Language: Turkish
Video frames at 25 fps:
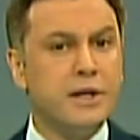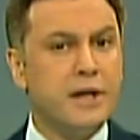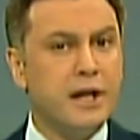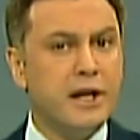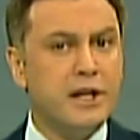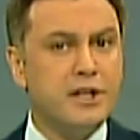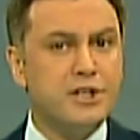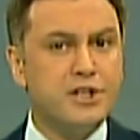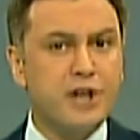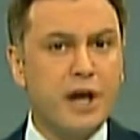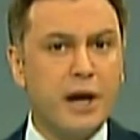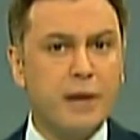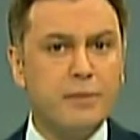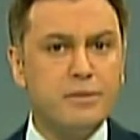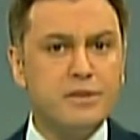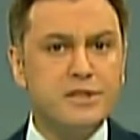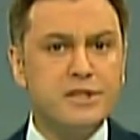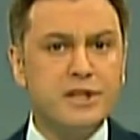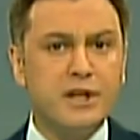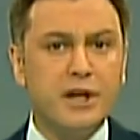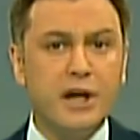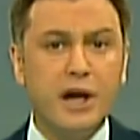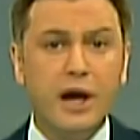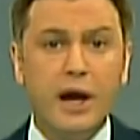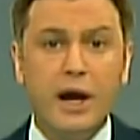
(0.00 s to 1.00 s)

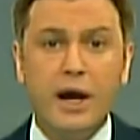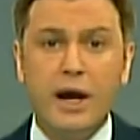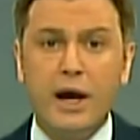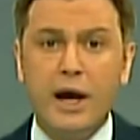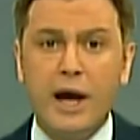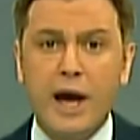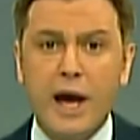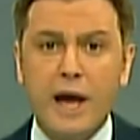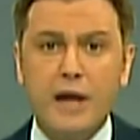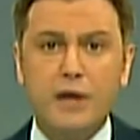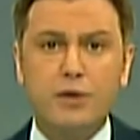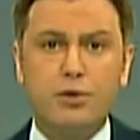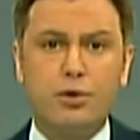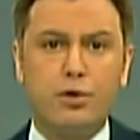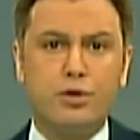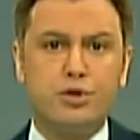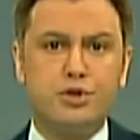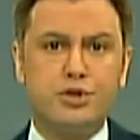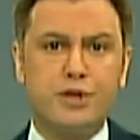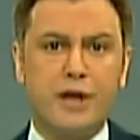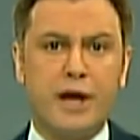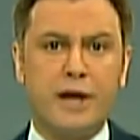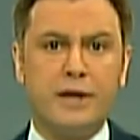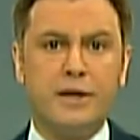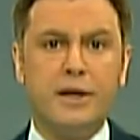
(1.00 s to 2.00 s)
geleceğimizi her
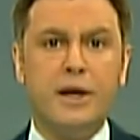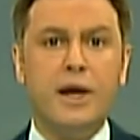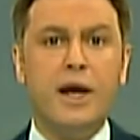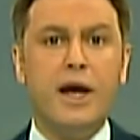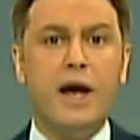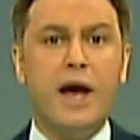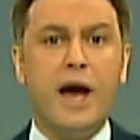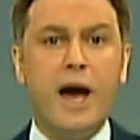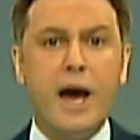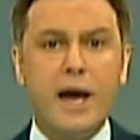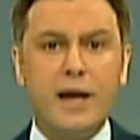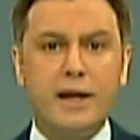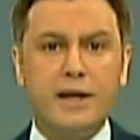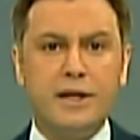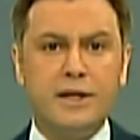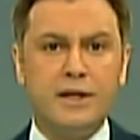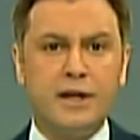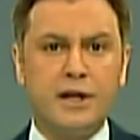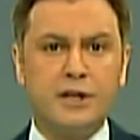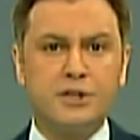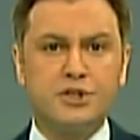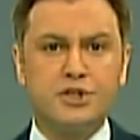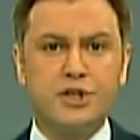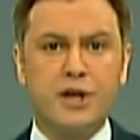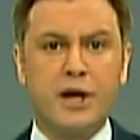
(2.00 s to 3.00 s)
görüşten, her
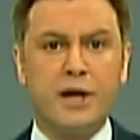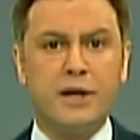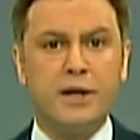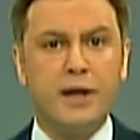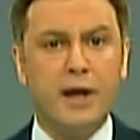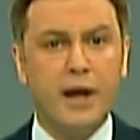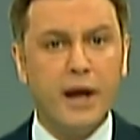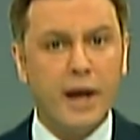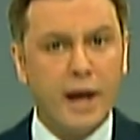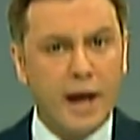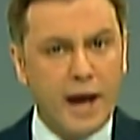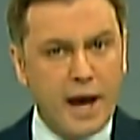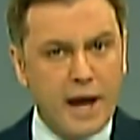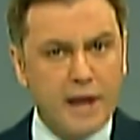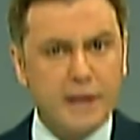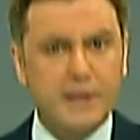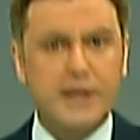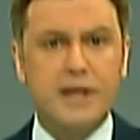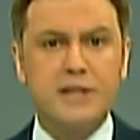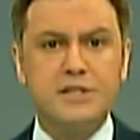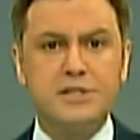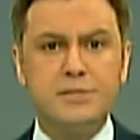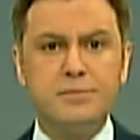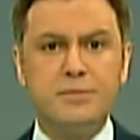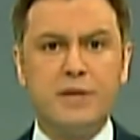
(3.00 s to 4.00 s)
inançtan, her
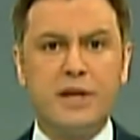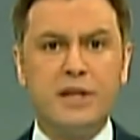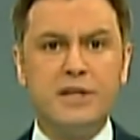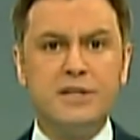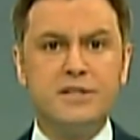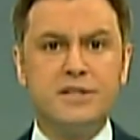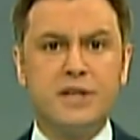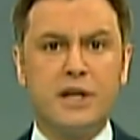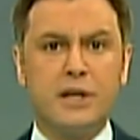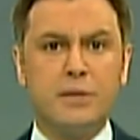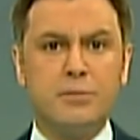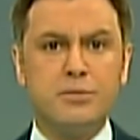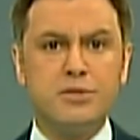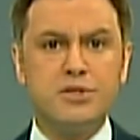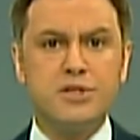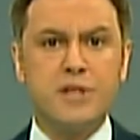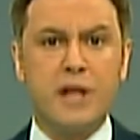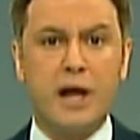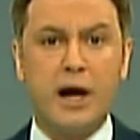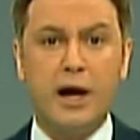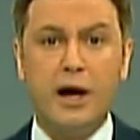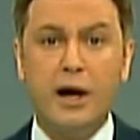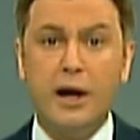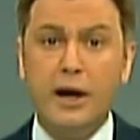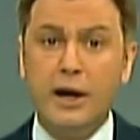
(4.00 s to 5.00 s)
kesimden
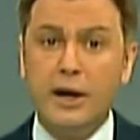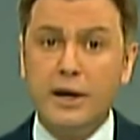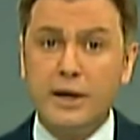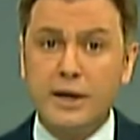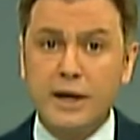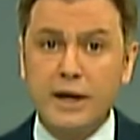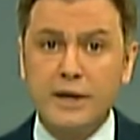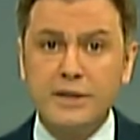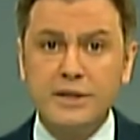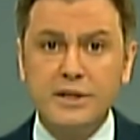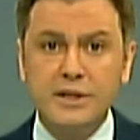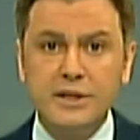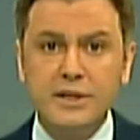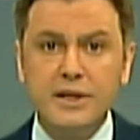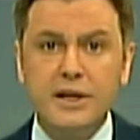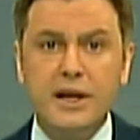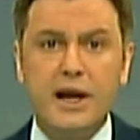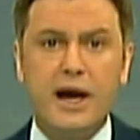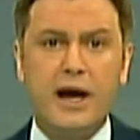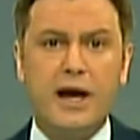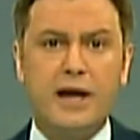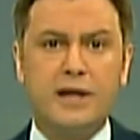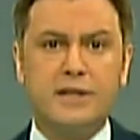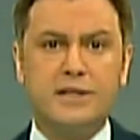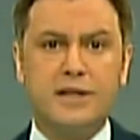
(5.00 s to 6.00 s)
insanımızla,
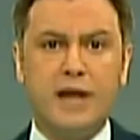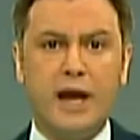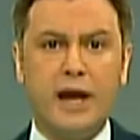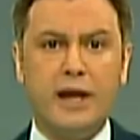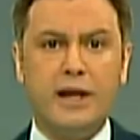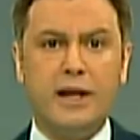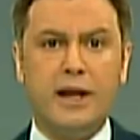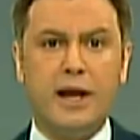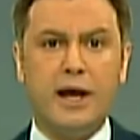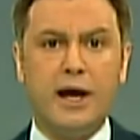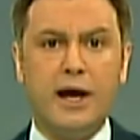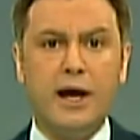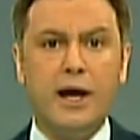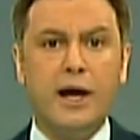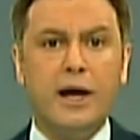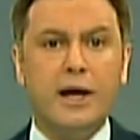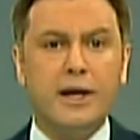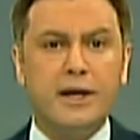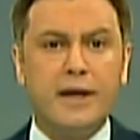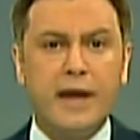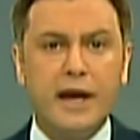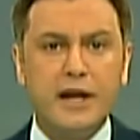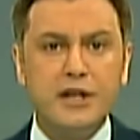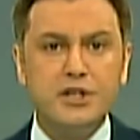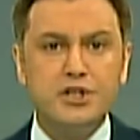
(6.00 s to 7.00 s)
kadınıyla erkeğiyle,
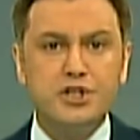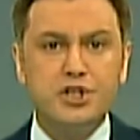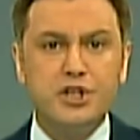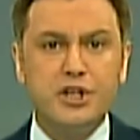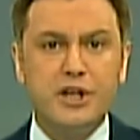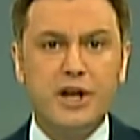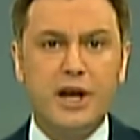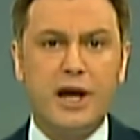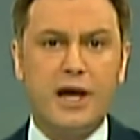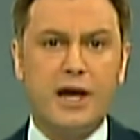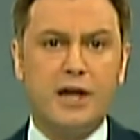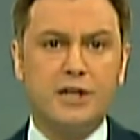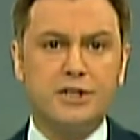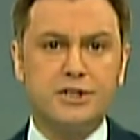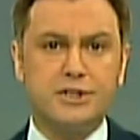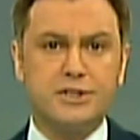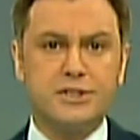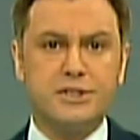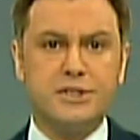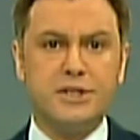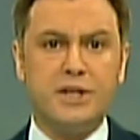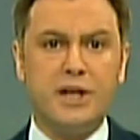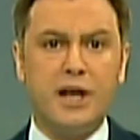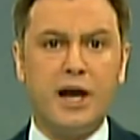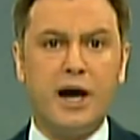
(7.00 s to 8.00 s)
genciyle
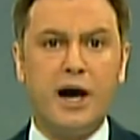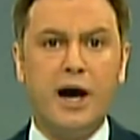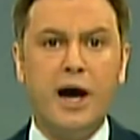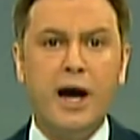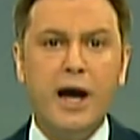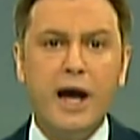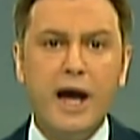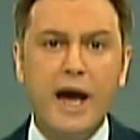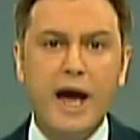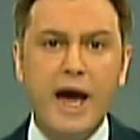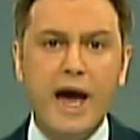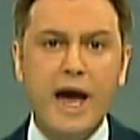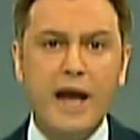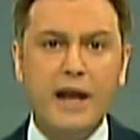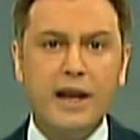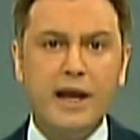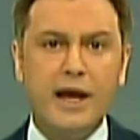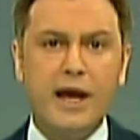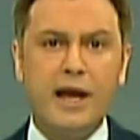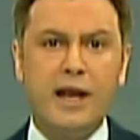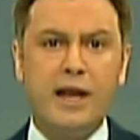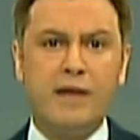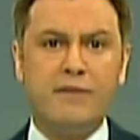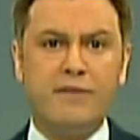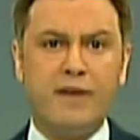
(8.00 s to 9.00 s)
yaşlısıyla el
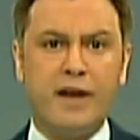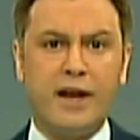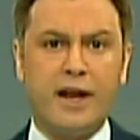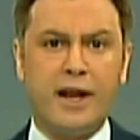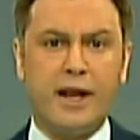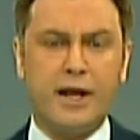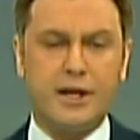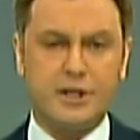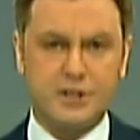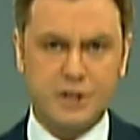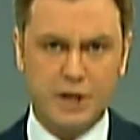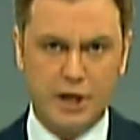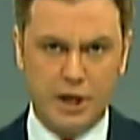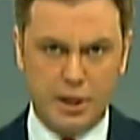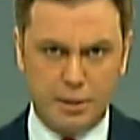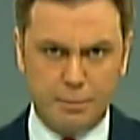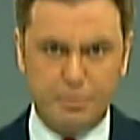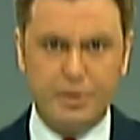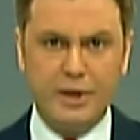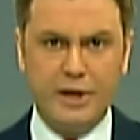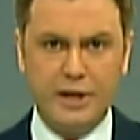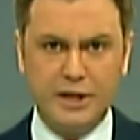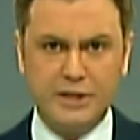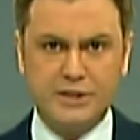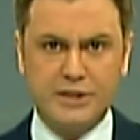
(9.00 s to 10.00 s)
ele vererek
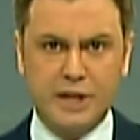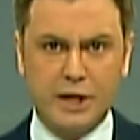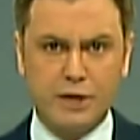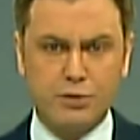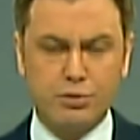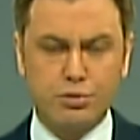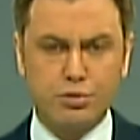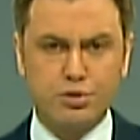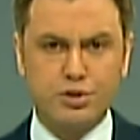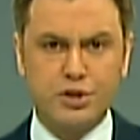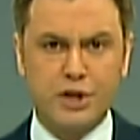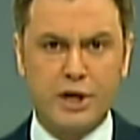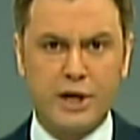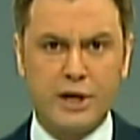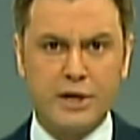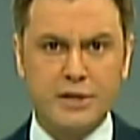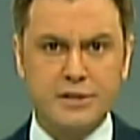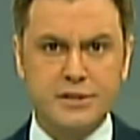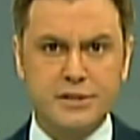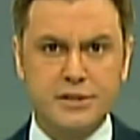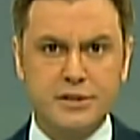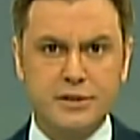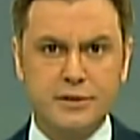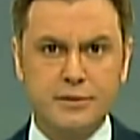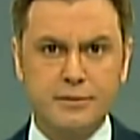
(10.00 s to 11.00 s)
birlikte
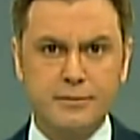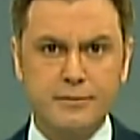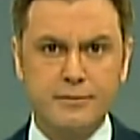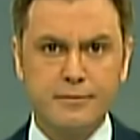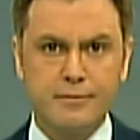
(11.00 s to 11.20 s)
kuracağız.